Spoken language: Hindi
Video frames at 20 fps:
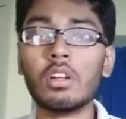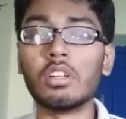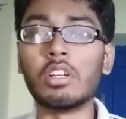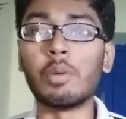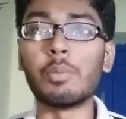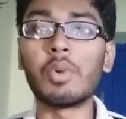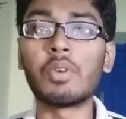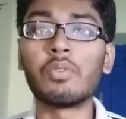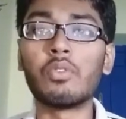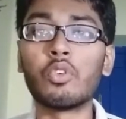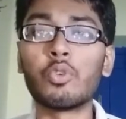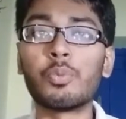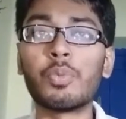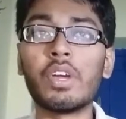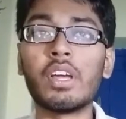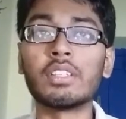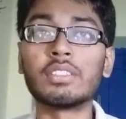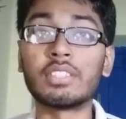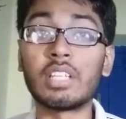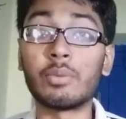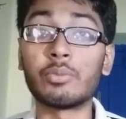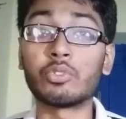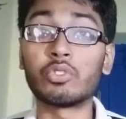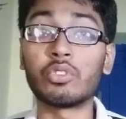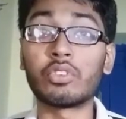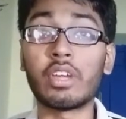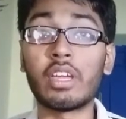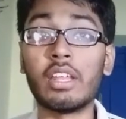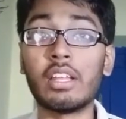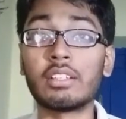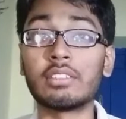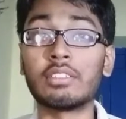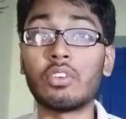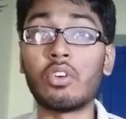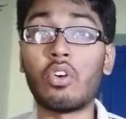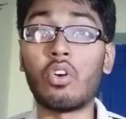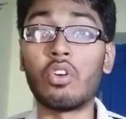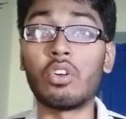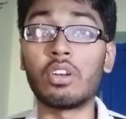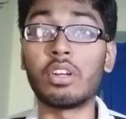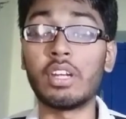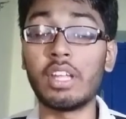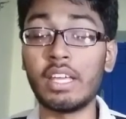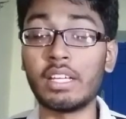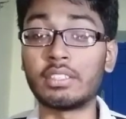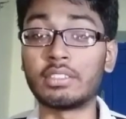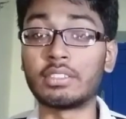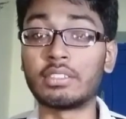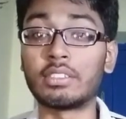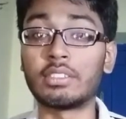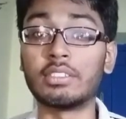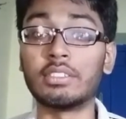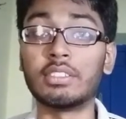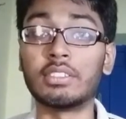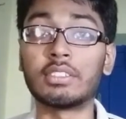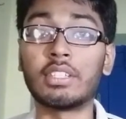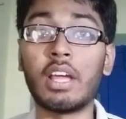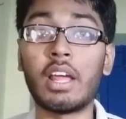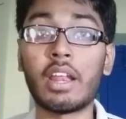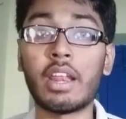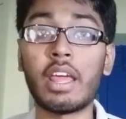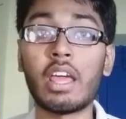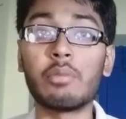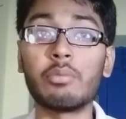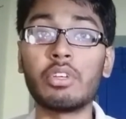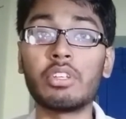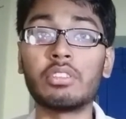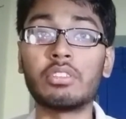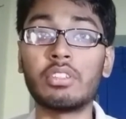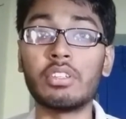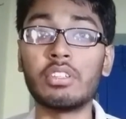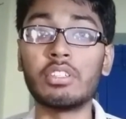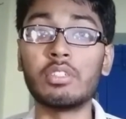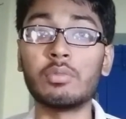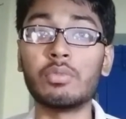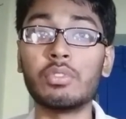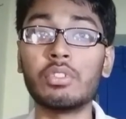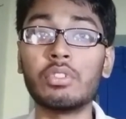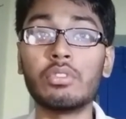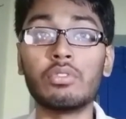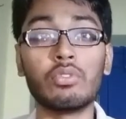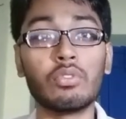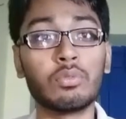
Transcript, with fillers: नंबर फोर पे है सैमसंग गैलेक्सी ऑन नेक्स्ट जिसका रैम है थ्री जी बी